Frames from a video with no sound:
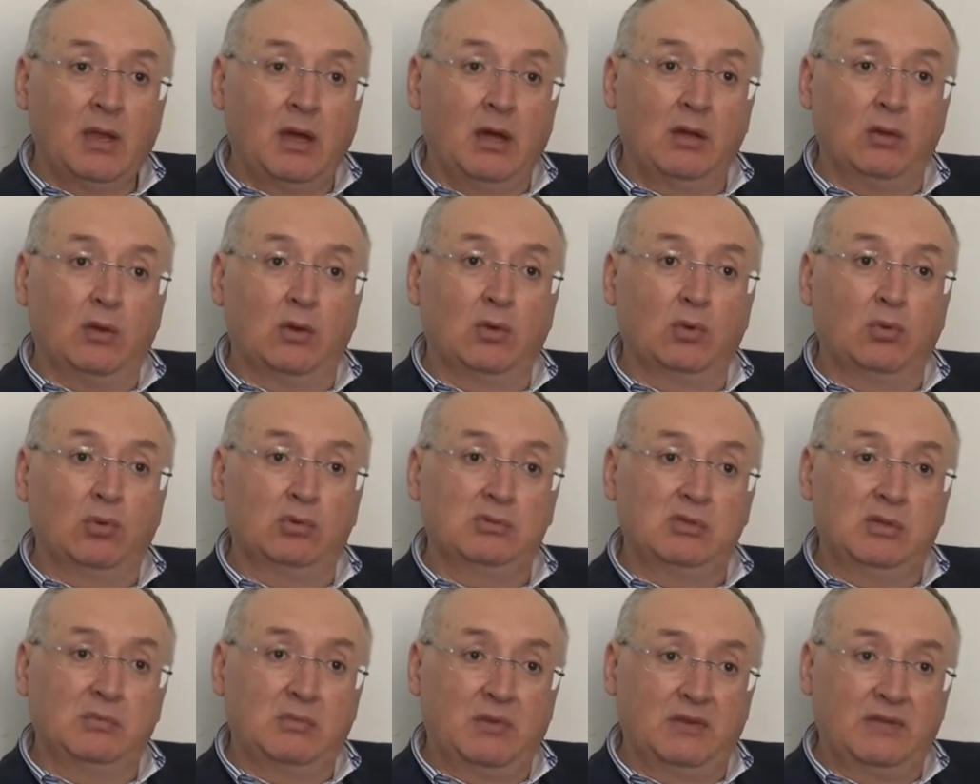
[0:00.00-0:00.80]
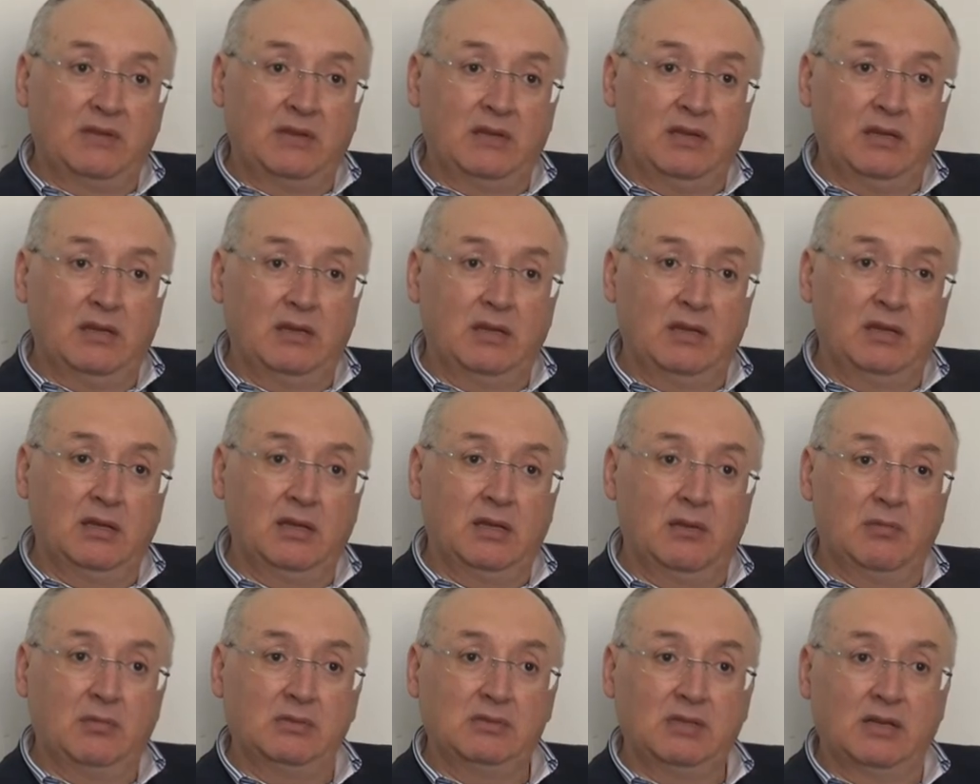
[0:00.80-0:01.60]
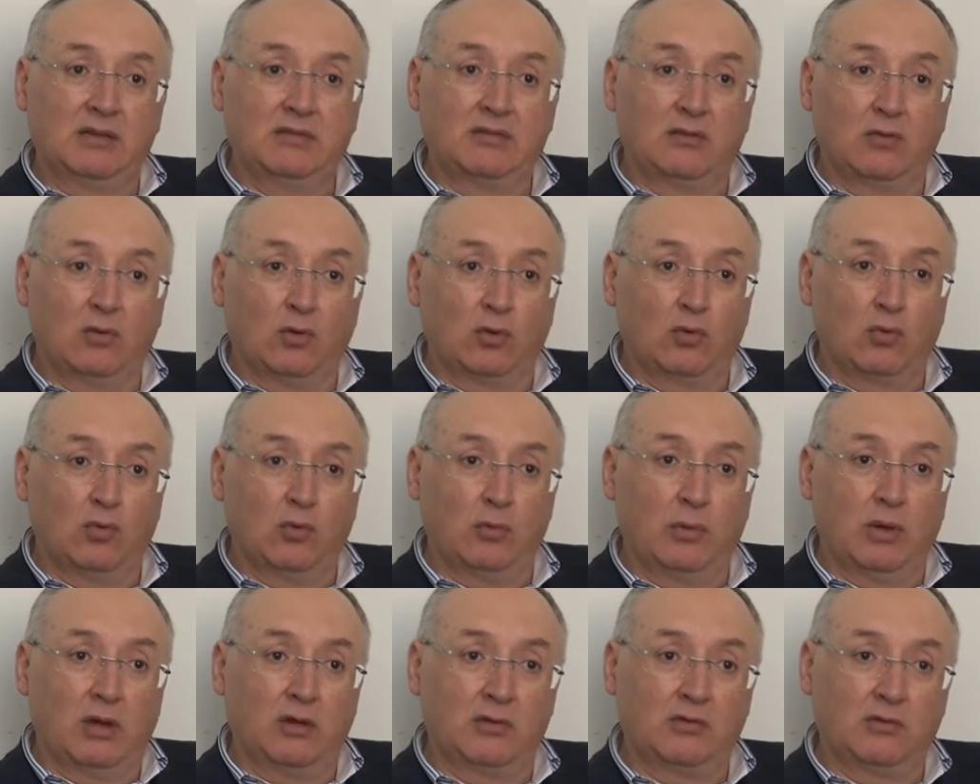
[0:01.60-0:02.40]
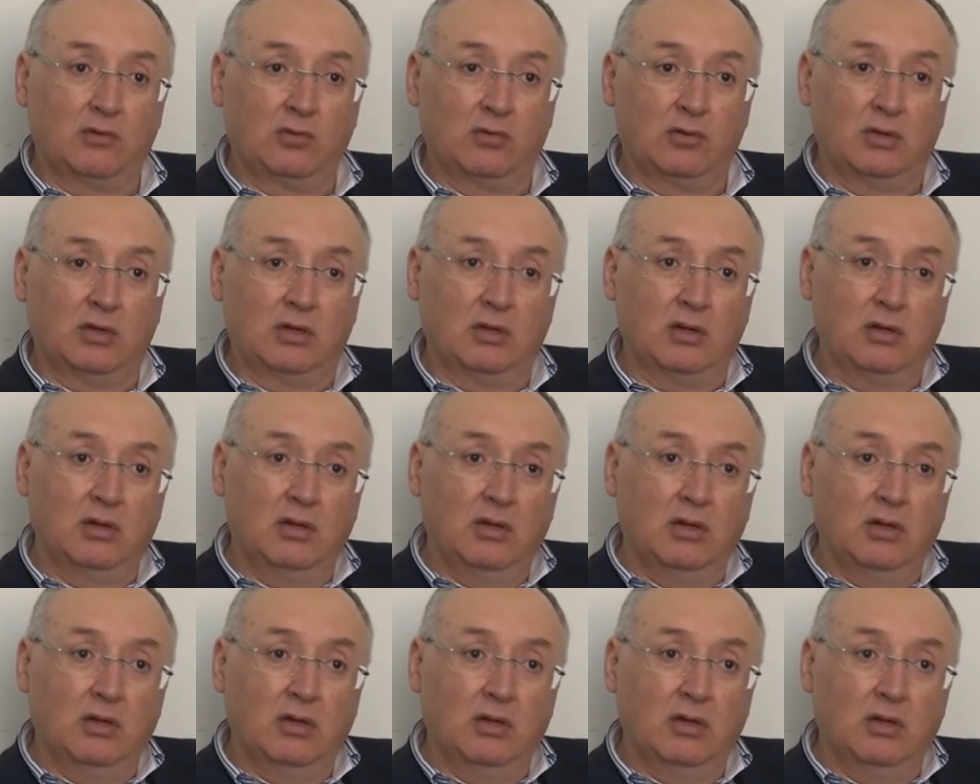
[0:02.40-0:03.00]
الحضور المسيحي قدام رئيس الحكومة السني